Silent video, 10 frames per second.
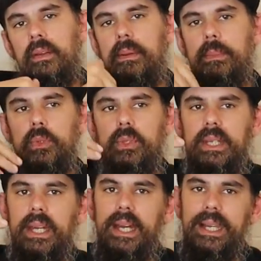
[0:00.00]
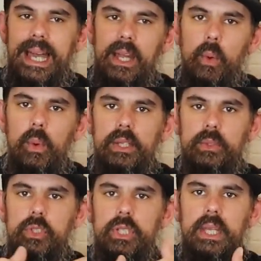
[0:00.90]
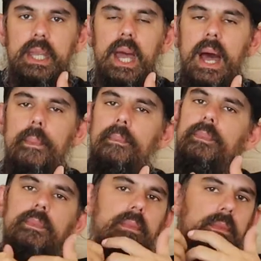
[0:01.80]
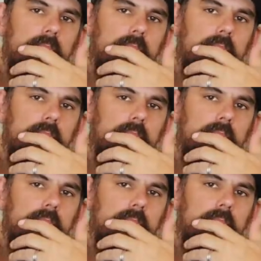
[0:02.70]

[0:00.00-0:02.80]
Wenn wir natürlich lange Rohrleitungsstrecken haben,